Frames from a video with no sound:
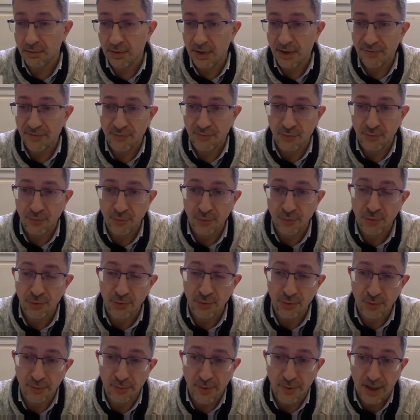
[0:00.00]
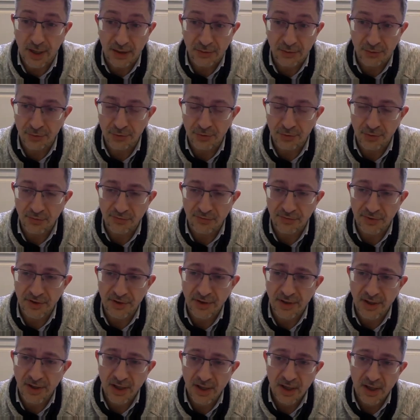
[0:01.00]
l'afflux de malades du
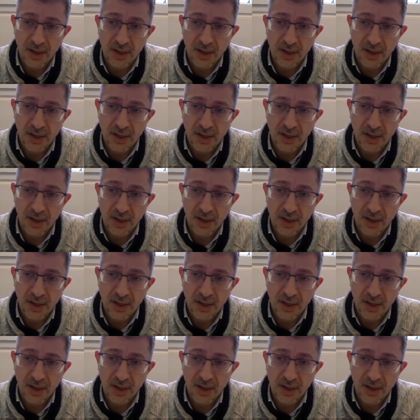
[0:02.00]
Covid,